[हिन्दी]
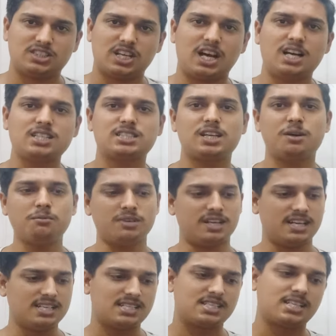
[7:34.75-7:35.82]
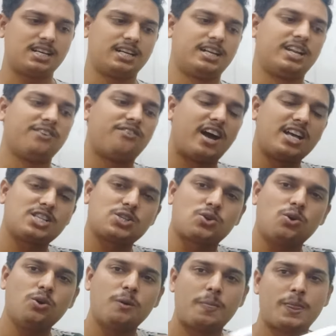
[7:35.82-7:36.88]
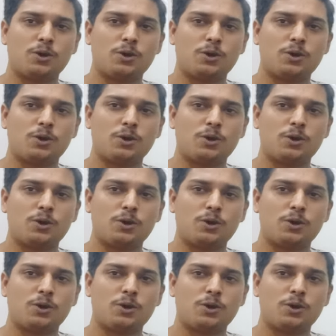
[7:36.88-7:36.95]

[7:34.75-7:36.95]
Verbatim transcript: जहाँ से हम इस डिवाइस को